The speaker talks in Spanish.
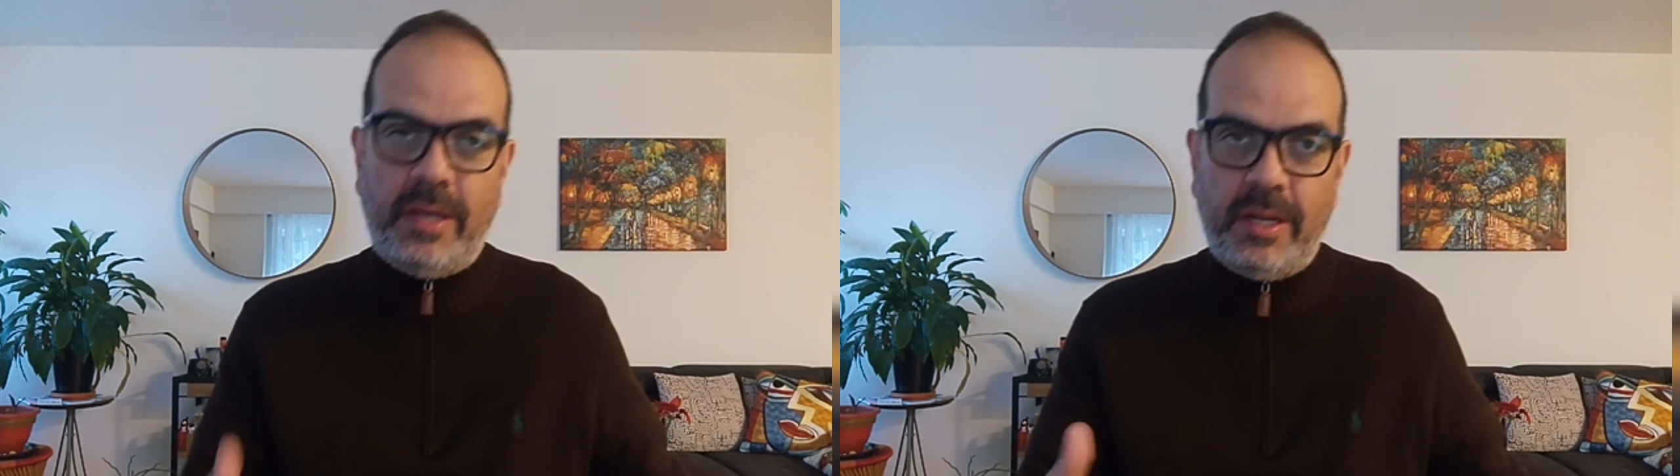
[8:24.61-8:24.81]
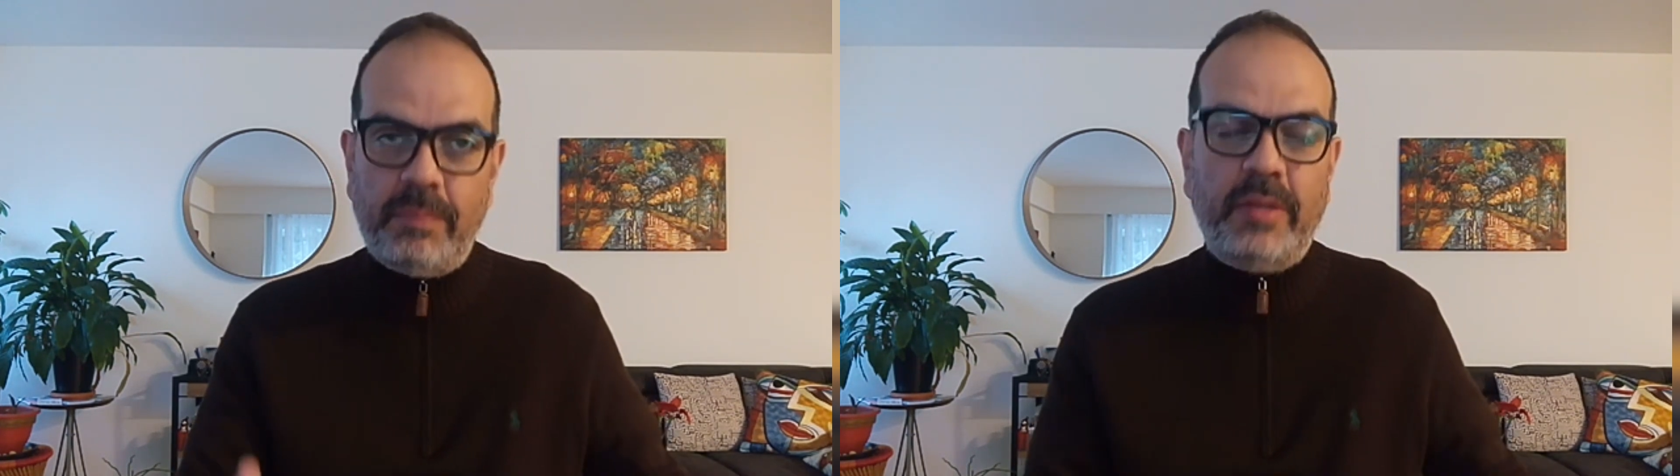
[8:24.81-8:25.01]

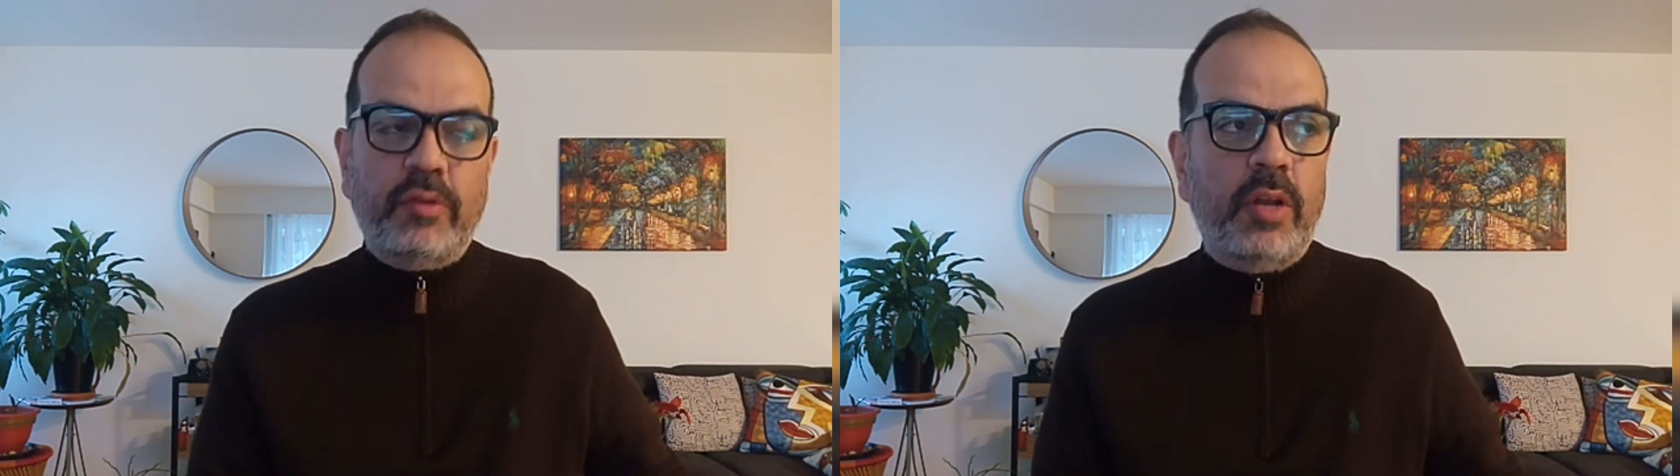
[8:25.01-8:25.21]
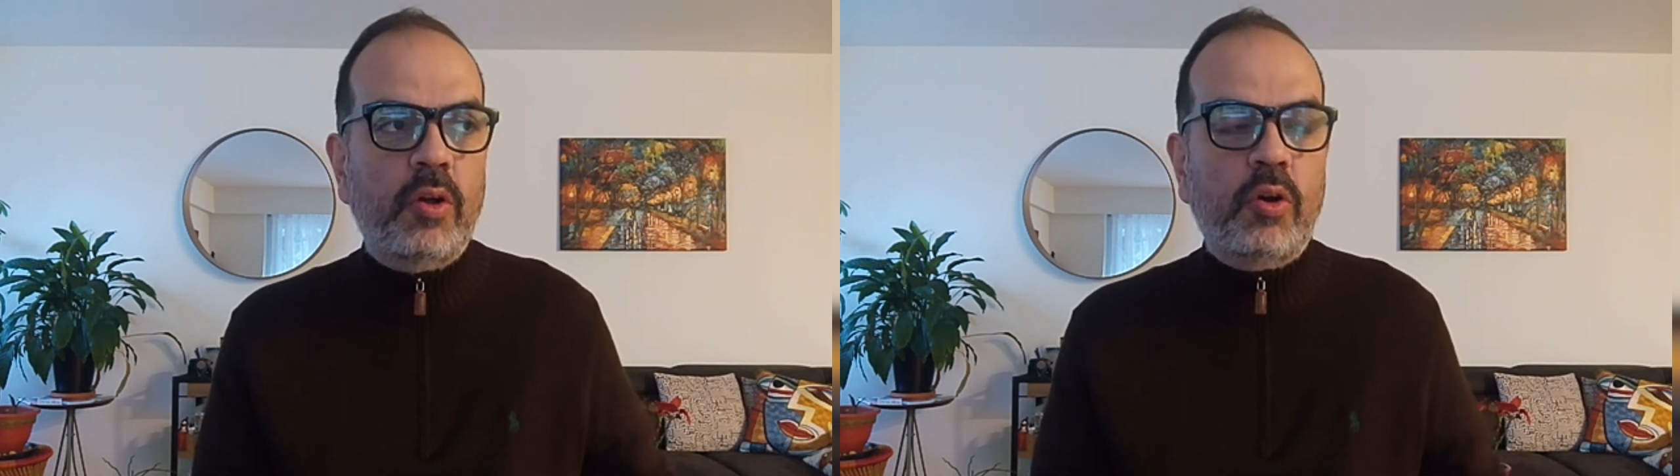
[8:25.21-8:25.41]
que es el
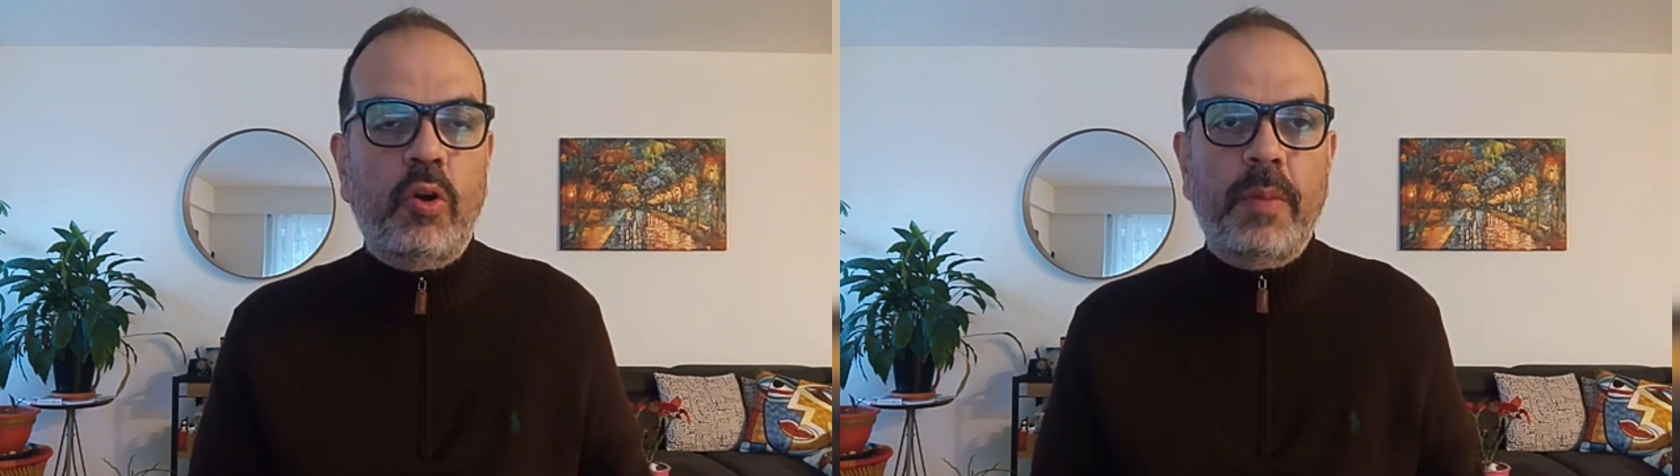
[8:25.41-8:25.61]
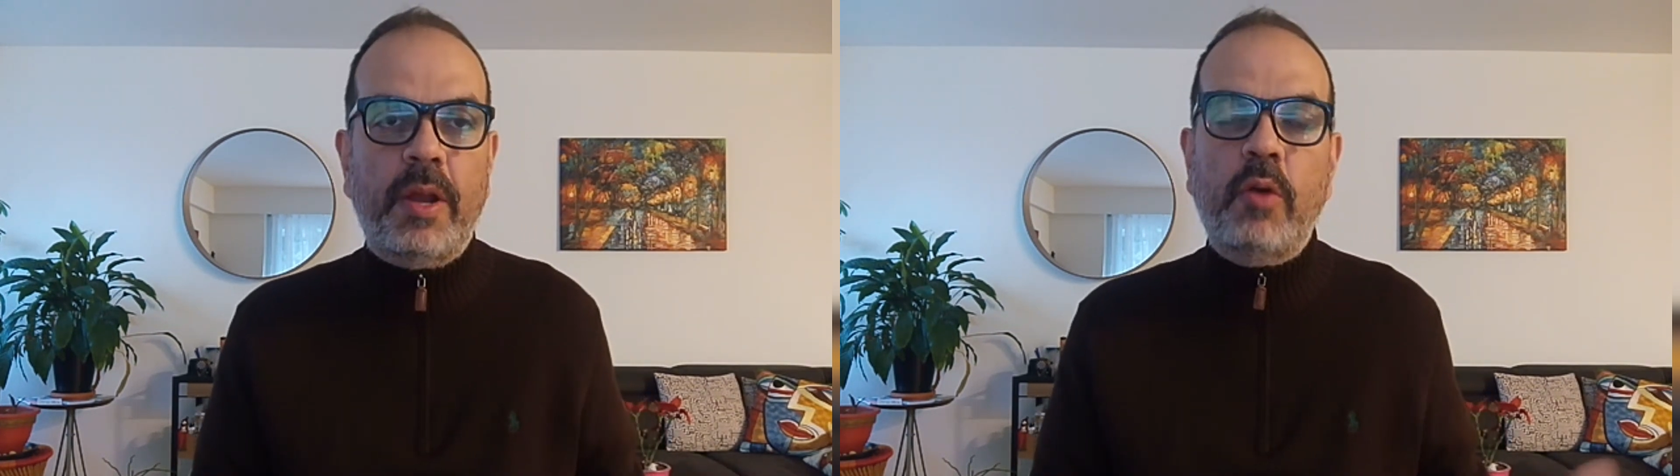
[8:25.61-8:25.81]
mencionado
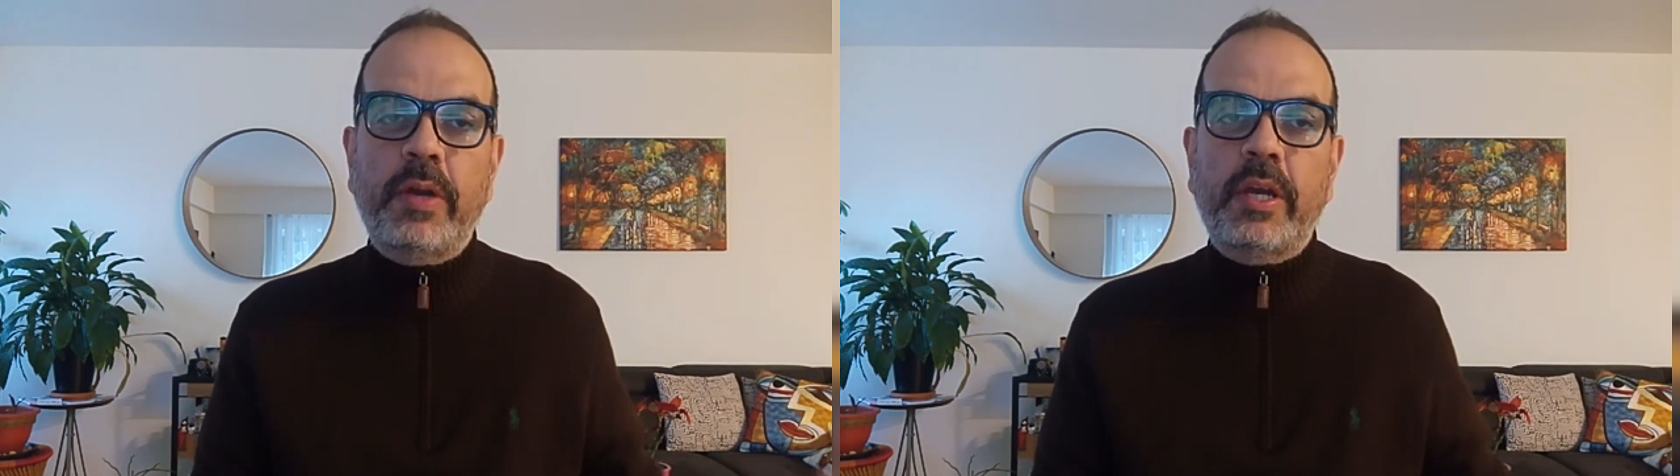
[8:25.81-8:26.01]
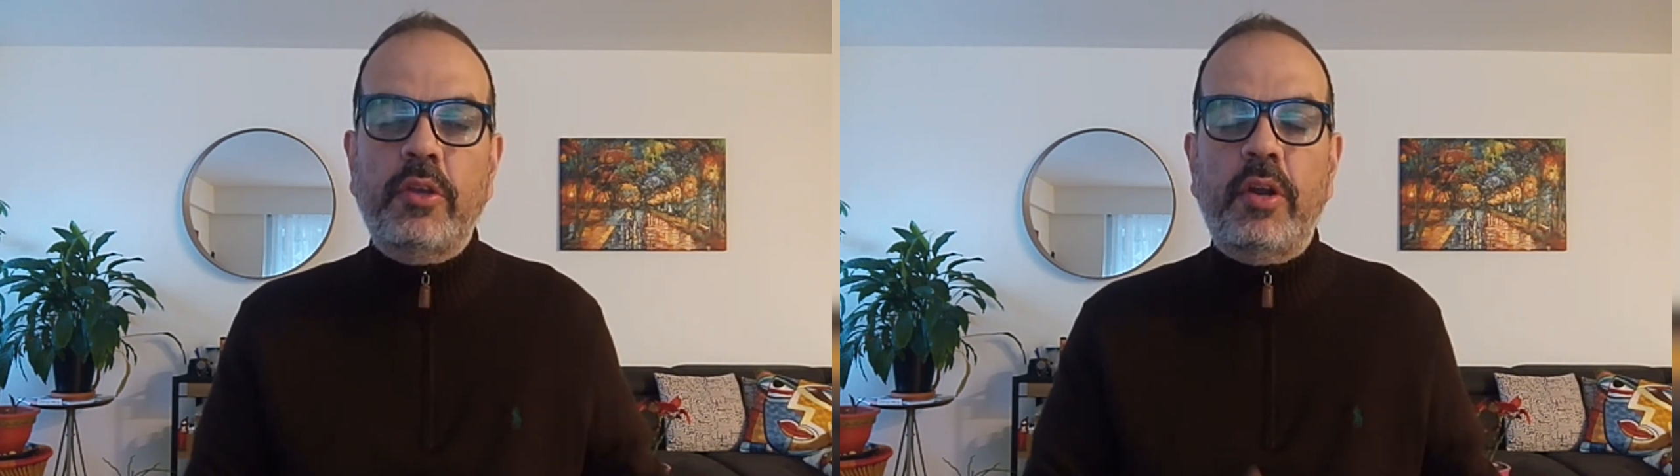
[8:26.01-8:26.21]
colombiano
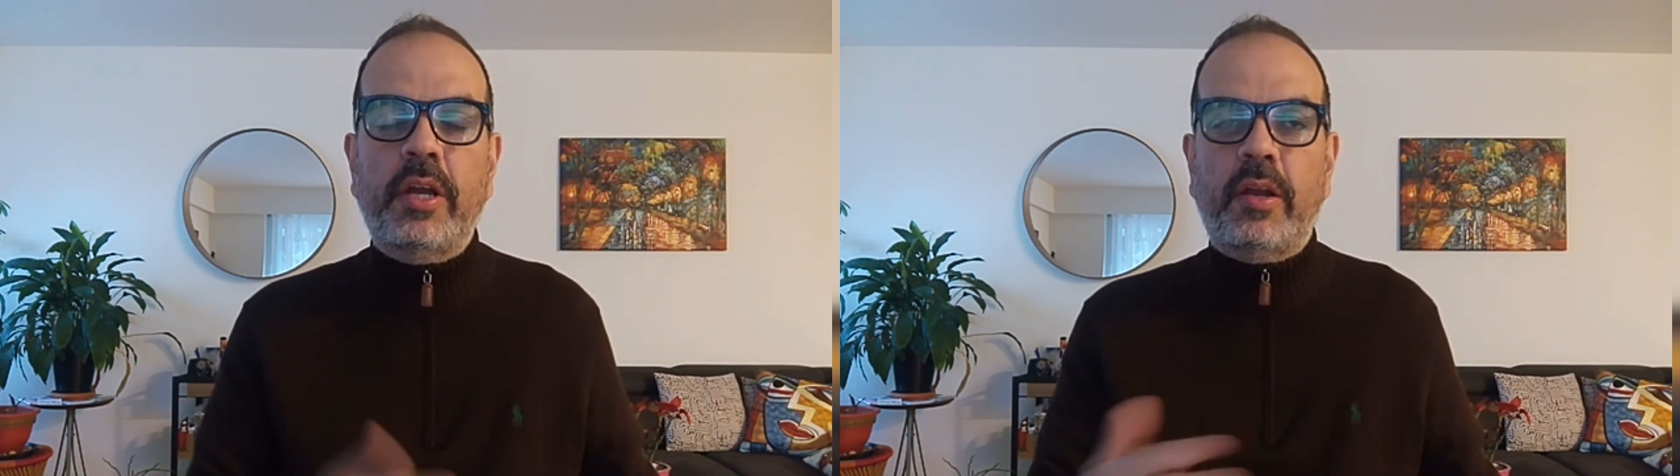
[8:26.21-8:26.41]
Luis Quiñones,